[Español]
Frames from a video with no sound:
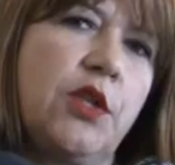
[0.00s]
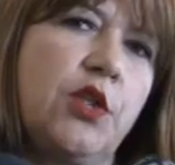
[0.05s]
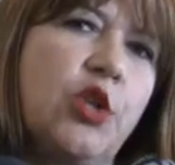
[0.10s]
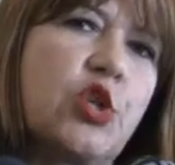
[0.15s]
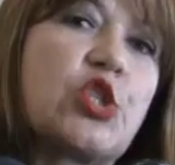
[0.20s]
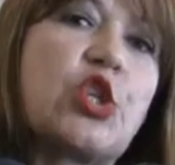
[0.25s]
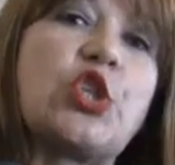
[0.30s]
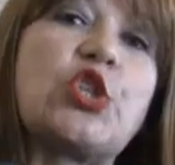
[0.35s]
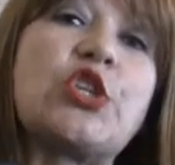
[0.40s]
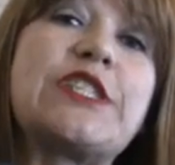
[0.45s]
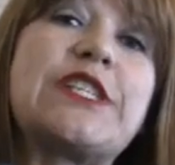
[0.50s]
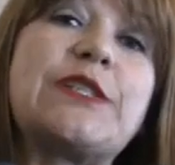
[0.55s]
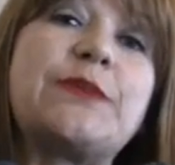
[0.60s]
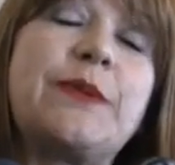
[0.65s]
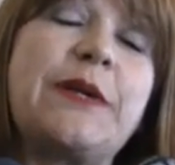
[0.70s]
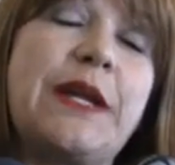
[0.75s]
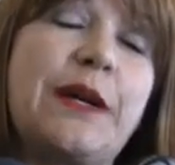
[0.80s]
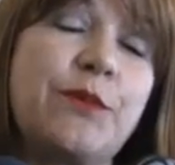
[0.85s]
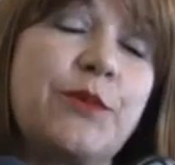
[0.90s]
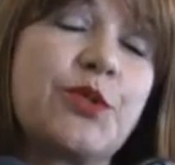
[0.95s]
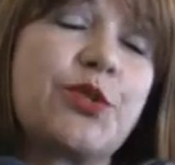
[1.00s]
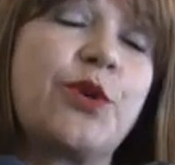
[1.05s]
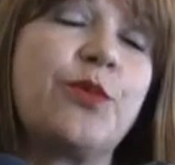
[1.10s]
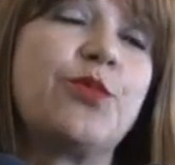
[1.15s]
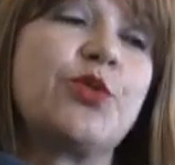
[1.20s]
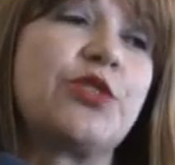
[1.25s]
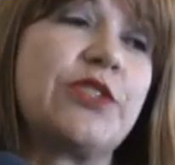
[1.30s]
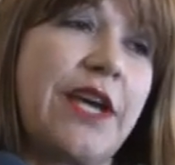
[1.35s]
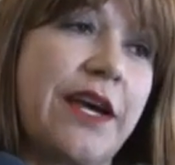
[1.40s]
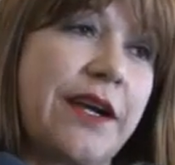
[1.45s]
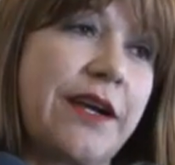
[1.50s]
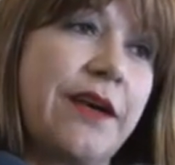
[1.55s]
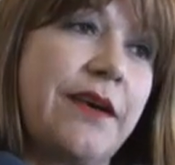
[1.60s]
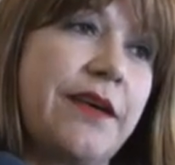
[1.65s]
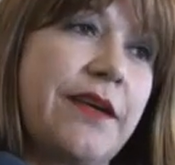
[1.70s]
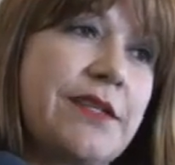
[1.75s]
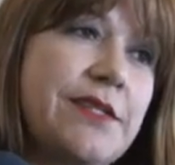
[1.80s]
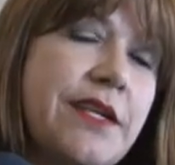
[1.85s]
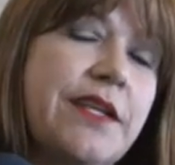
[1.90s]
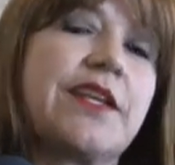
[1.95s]
Nosotros esperamos, como usted
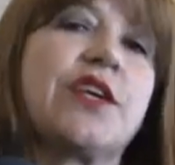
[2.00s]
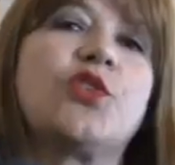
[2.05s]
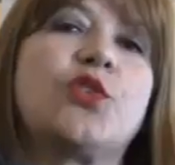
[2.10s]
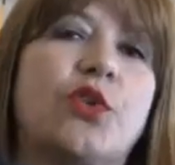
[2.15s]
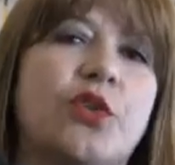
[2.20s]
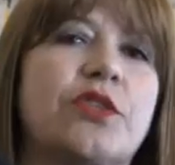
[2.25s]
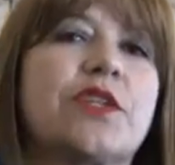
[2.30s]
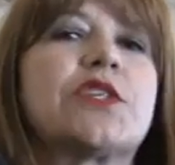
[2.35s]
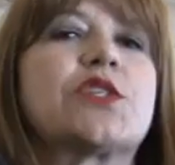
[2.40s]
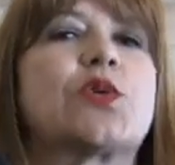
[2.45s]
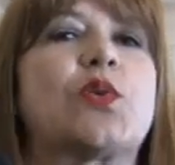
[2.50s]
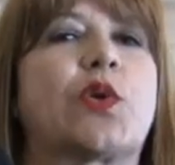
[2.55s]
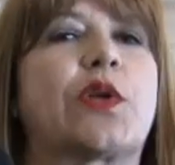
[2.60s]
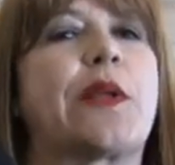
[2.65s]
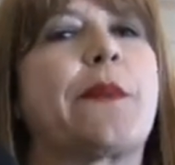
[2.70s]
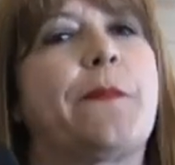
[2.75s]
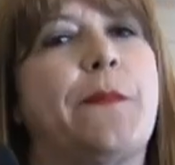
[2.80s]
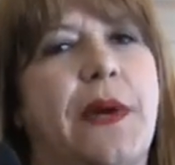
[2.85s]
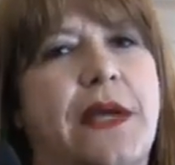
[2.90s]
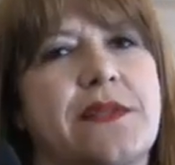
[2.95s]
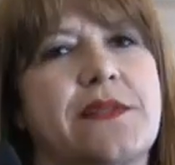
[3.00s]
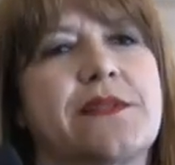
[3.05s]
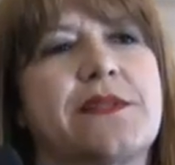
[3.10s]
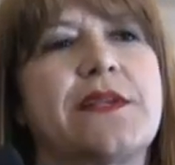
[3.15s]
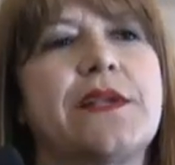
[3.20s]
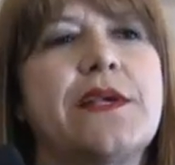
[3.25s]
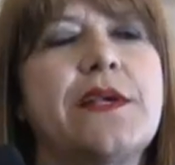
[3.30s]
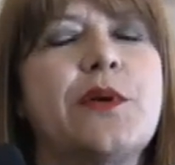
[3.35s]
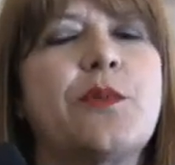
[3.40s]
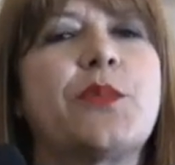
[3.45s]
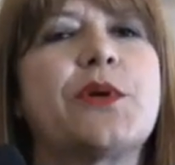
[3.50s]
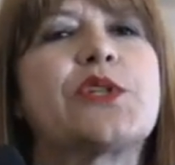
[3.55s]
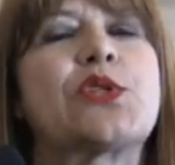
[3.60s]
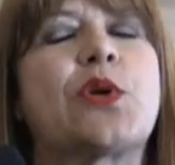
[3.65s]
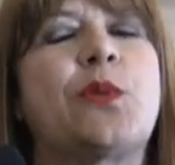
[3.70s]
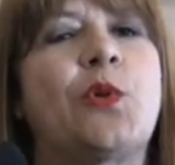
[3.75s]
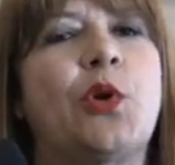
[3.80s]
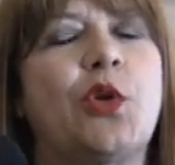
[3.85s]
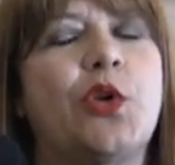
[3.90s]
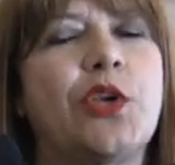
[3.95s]
acaba de decir, que todo transcurra en paz.
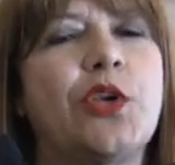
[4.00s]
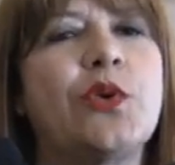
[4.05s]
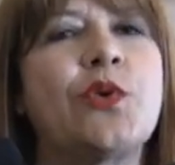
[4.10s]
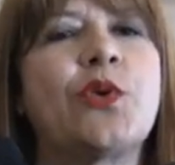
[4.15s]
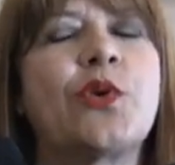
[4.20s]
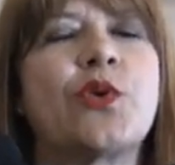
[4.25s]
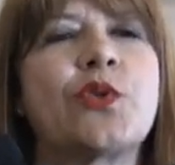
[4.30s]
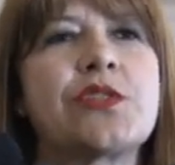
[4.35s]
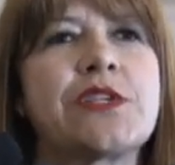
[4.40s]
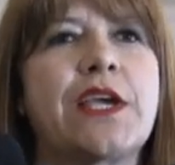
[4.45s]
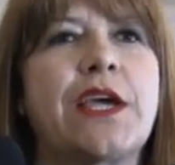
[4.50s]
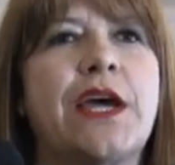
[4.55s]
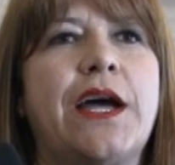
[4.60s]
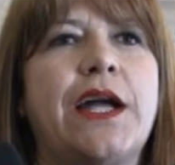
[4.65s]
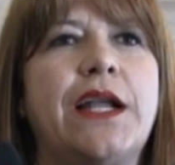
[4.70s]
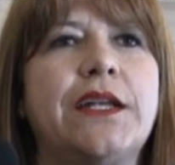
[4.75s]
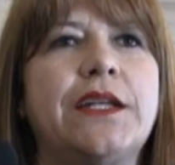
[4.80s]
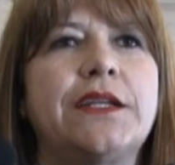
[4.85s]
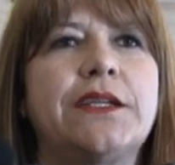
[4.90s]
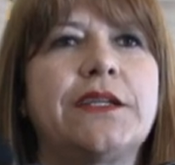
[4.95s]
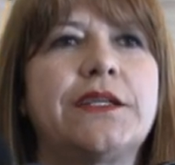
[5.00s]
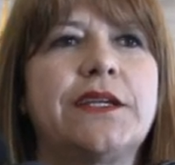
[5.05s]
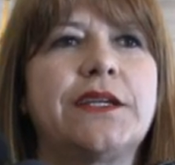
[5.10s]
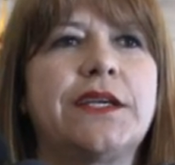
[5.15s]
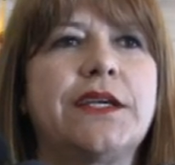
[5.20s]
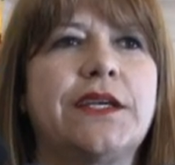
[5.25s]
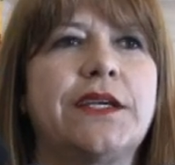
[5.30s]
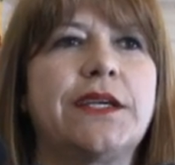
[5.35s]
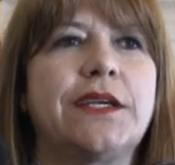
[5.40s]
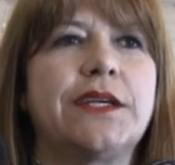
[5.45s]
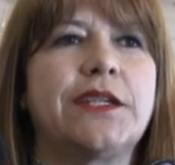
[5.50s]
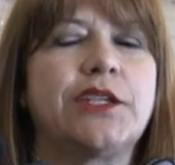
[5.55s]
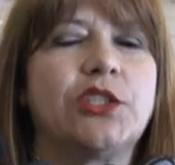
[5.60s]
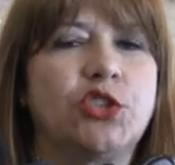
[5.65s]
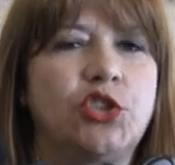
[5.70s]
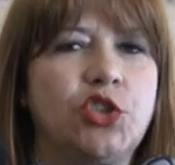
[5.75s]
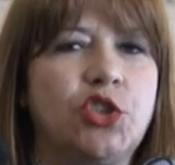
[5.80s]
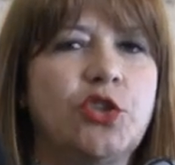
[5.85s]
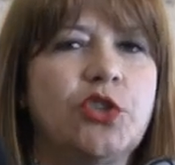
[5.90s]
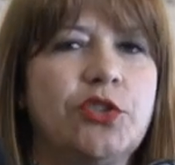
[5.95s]
Pues como lo dijo un concejal, eh,
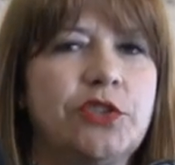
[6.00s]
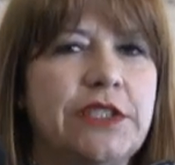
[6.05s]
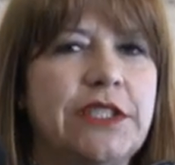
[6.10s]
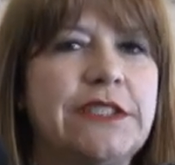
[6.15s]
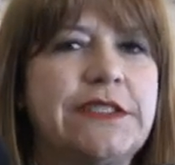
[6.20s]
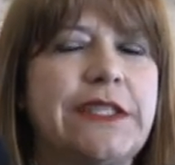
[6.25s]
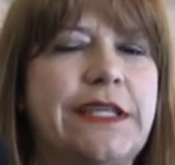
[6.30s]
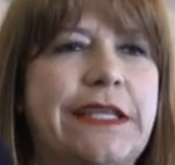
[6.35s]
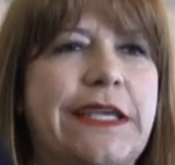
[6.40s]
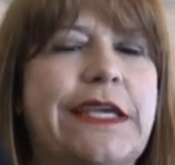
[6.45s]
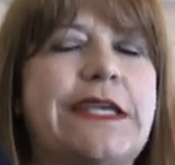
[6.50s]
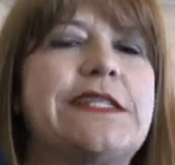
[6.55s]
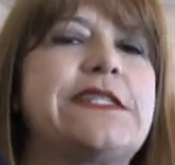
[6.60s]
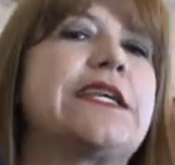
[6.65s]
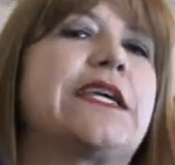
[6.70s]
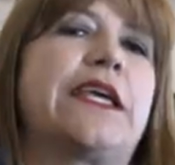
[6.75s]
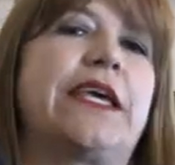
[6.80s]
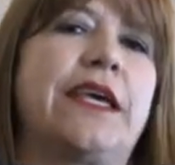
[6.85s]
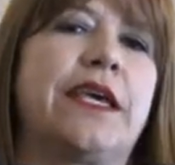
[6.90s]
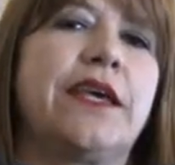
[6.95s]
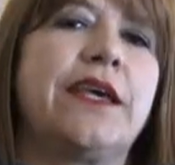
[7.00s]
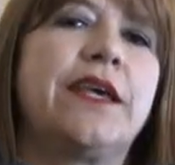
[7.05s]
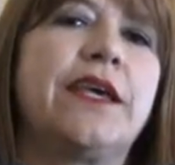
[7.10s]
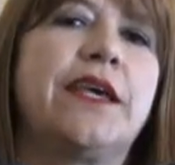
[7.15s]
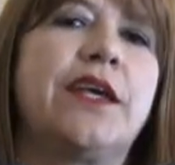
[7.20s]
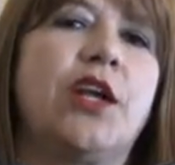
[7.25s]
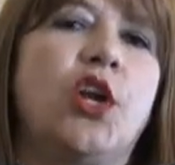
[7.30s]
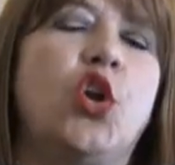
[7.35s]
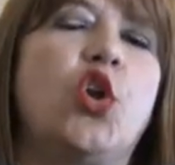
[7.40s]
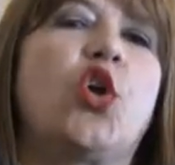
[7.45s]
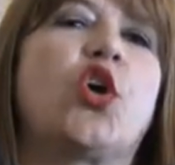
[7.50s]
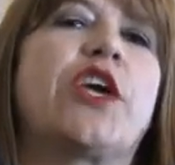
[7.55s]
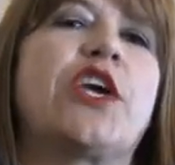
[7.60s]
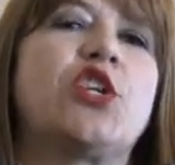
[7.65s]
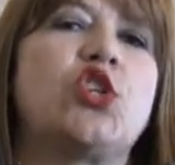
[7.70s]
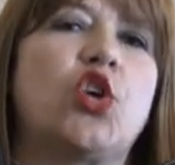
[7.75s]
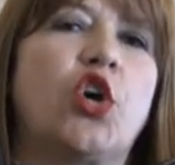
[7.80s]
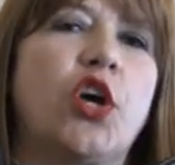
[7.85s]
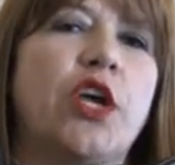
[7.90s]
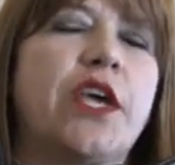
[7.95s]
yo desde que llegué, lo
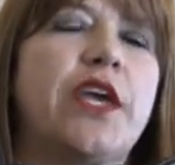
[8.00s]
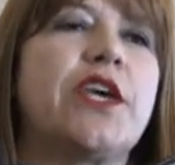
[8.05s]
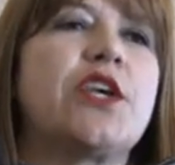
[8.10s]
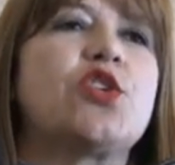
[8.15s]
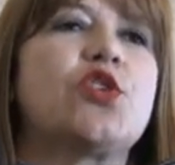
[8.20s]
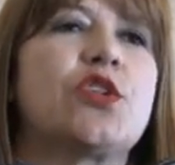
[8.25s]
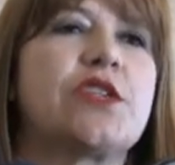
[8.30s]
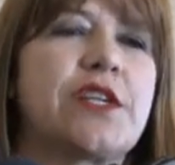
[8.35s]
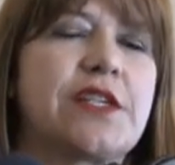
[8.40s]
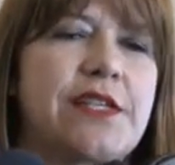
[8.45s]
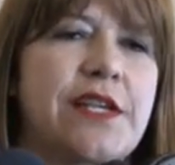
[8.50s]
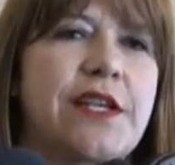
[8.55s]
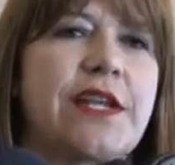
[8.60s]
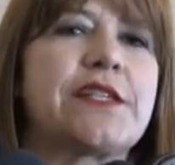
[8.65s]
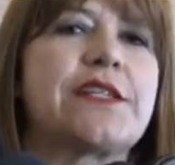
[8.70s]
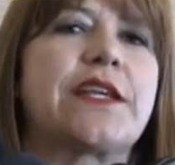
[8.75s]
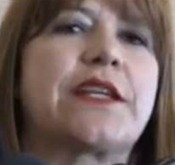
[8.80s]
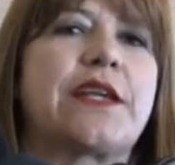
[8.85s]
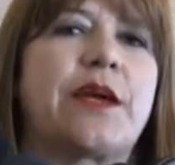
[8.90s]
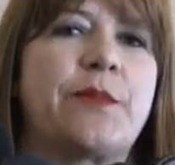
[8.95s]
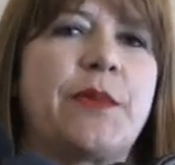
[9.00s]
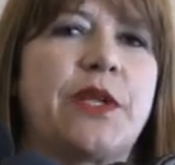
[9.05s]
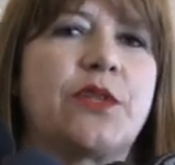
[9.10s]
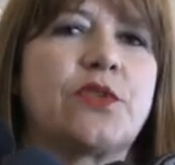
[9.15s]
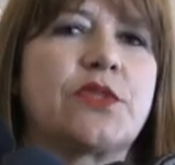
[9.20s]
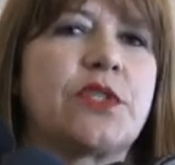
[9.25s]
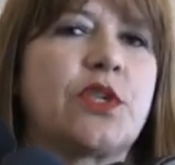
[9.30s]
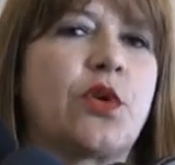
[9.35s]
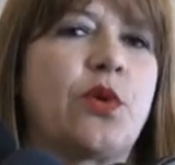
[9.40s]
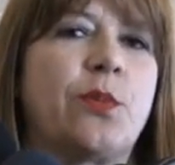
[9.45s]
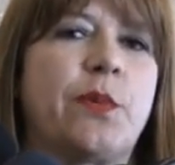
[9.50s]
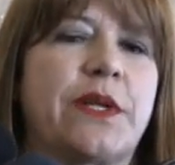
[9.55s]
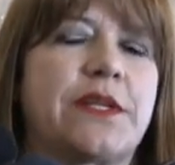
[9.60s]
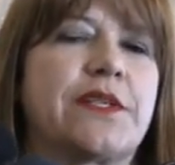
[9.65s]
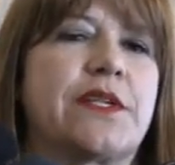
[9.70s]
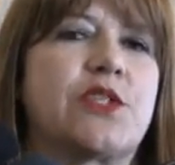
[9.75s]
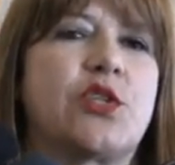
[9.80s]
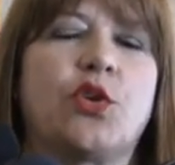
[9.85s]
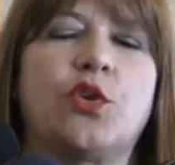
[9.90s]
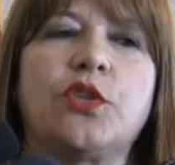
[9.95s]
que yo he hecho es hacer acercamientos y
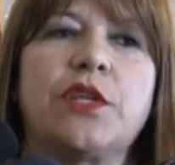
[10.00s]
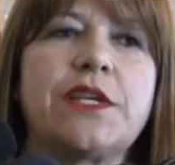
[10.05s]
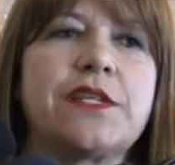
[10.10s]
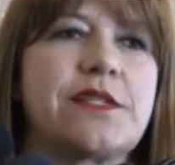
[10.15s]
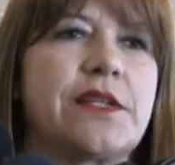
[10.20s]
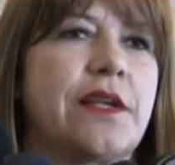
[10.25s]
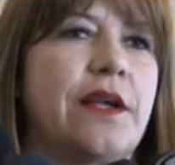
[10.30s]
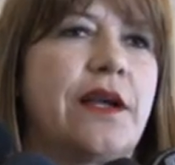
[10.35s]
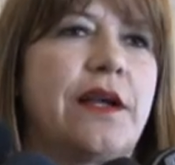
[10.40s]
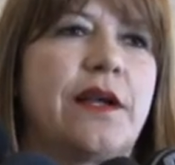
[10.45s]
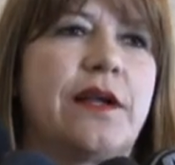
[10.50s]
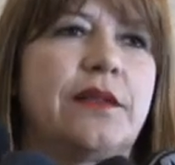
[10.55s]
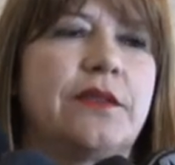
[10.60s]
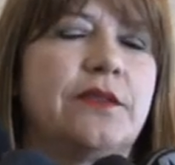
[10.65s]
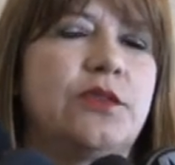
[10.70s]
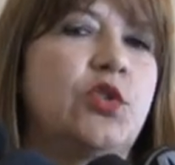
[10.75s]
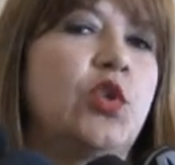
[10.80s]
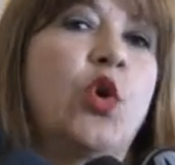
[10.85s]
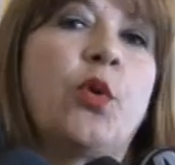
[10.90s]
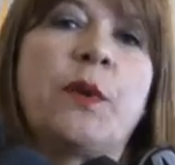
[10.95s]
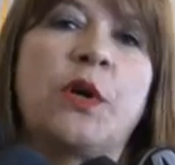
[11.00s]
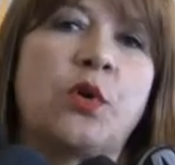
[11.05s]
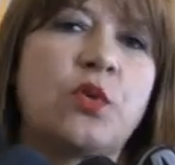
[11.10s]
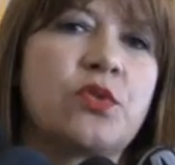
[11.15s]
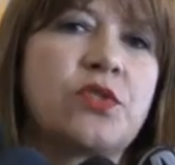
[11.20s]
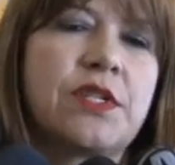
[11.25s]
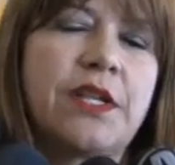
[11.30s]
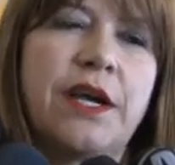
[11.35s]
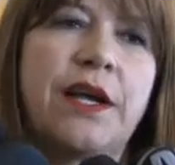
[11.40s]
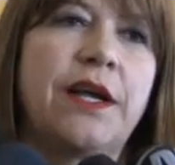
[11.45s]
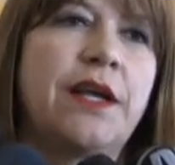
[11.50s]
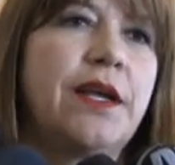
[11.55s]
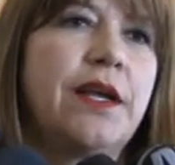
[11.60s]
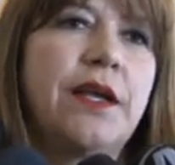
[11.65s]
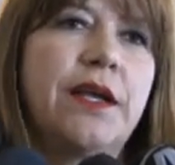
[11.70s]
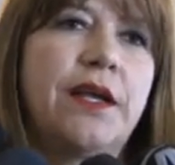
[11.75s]
conversaciones. Ah, no me gusta